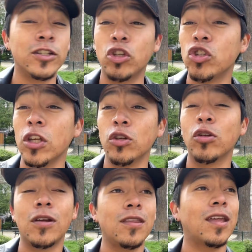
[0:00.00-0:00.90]
Estos
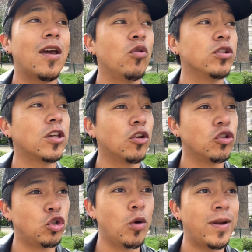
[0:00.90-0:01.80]
130 euros que
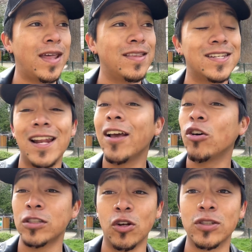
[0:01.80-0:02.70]
nos sobran ya
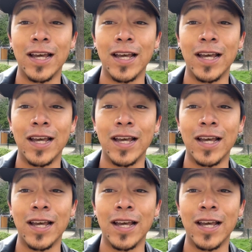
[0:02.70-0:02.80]
lejos de los